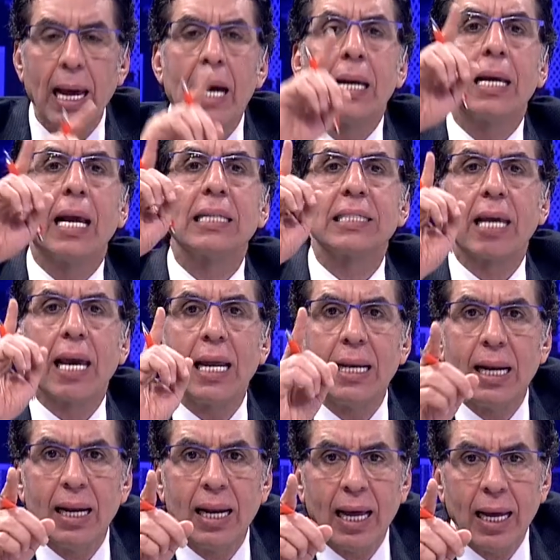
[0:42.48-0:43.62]
انجز خلق
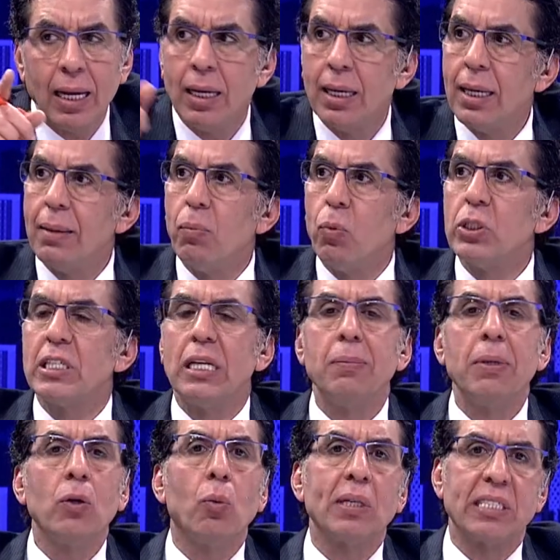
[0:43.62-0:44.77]
الله
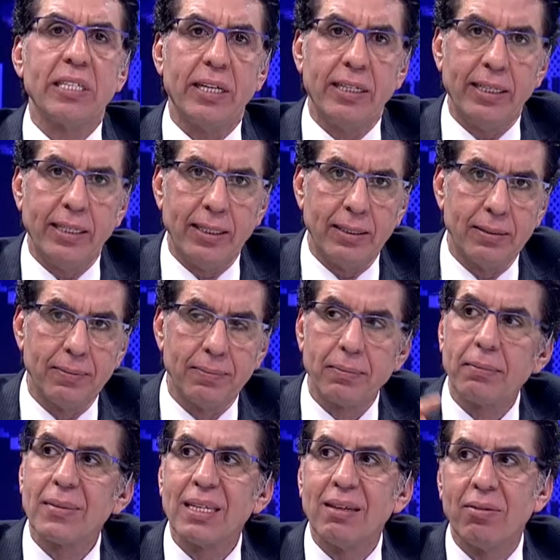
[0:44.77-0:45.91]
مسلمين ومسيحيين
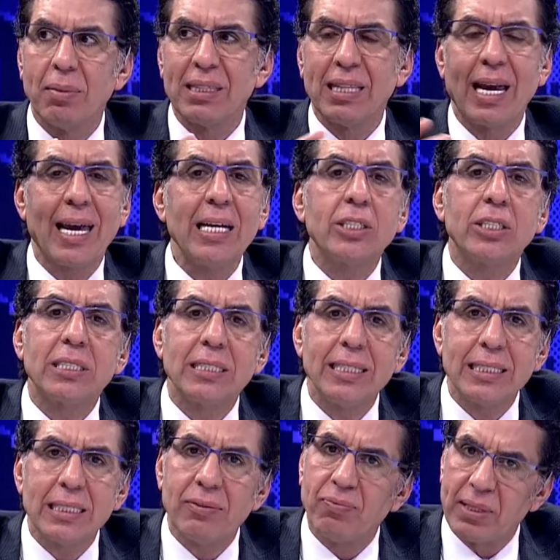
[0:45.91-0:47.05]
فما تدخلش
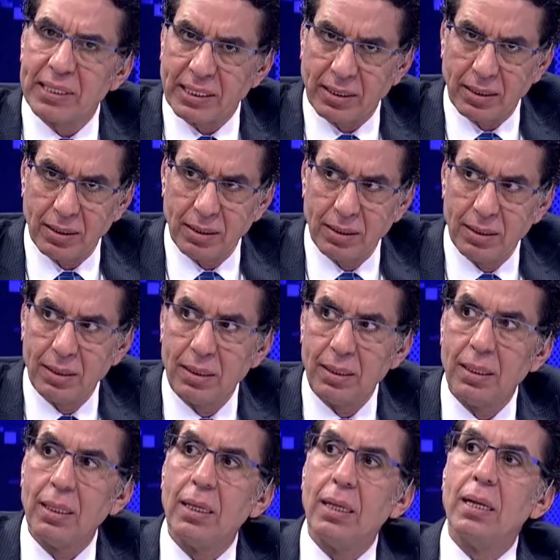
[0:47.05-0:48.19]
السيسي في مصر
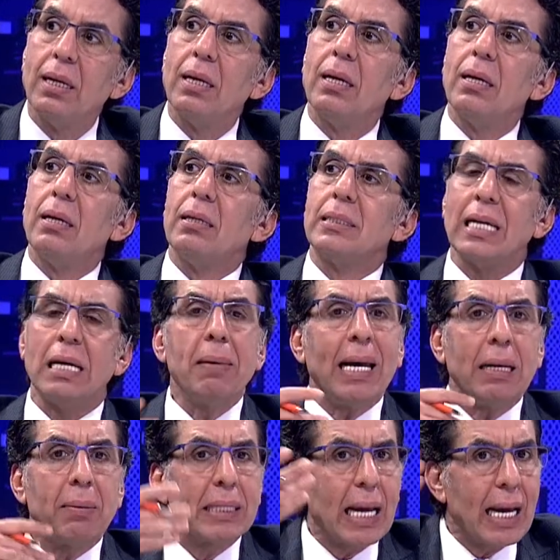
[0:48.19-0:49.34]
زي ما
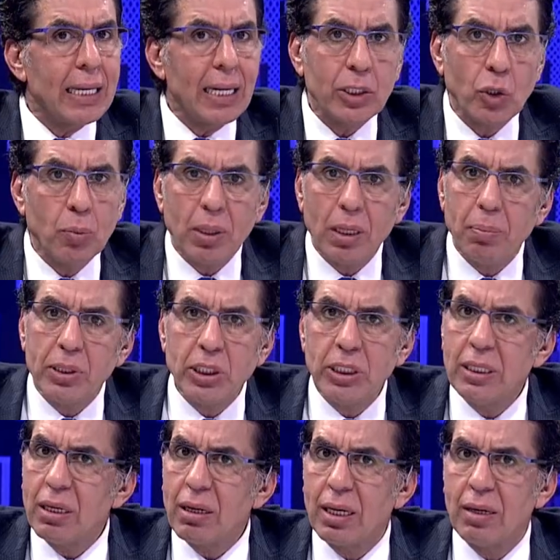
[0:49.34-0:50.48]
احنا ما دخلناش عمر
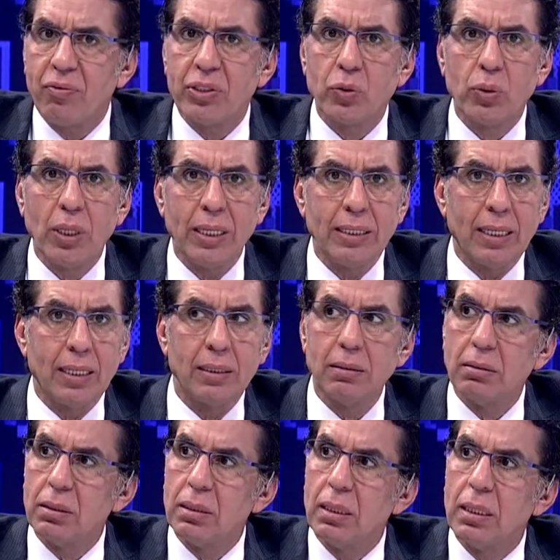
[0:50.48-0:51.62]
البشير يا راجل في السودان يعني
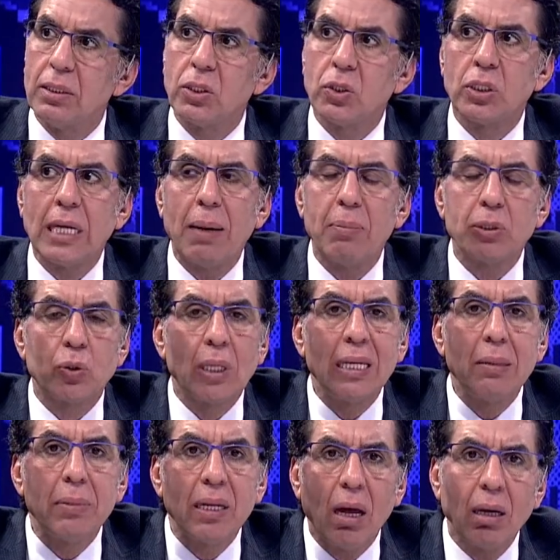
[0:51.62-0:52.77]
الشعب
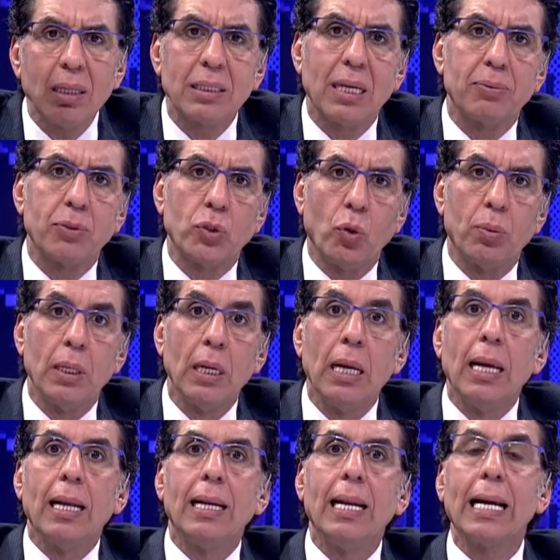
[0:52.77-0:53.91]
السوداني من اطيب الشعوب
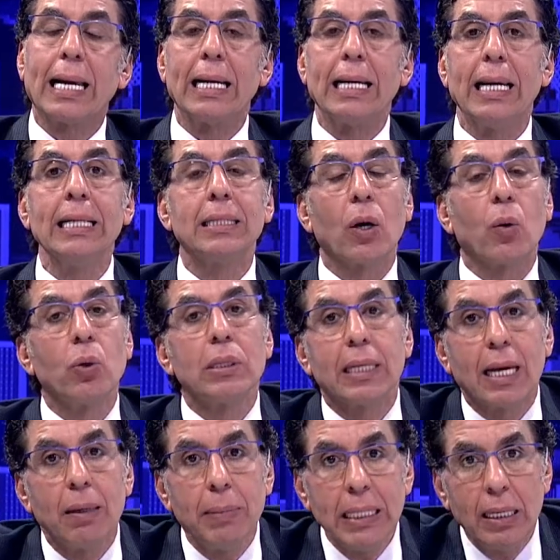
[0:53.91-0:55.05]
لكن انت
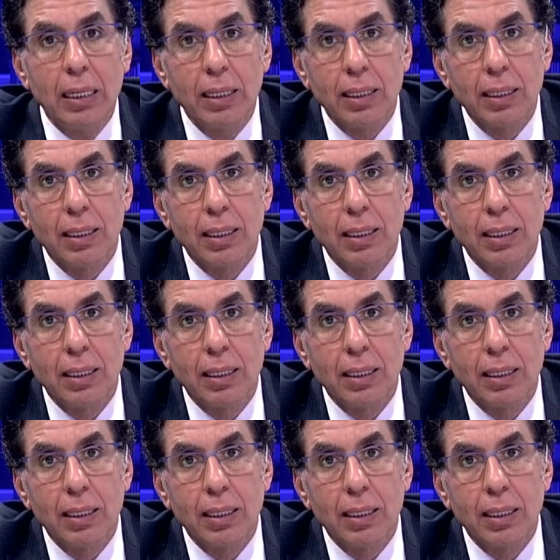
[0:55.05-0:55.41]
كنت جميل